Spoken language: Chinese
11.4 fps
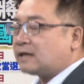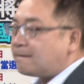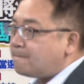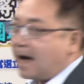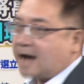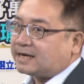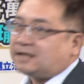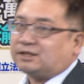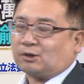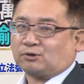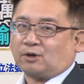连马
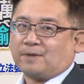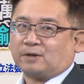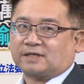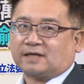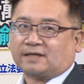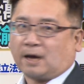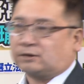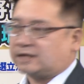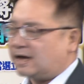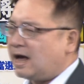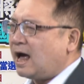英九都没有这样
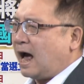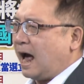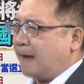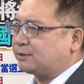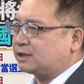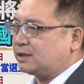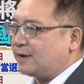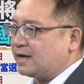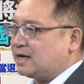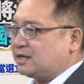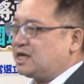条件，还不是因
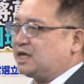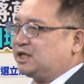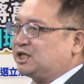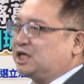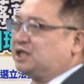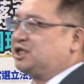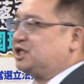为你姓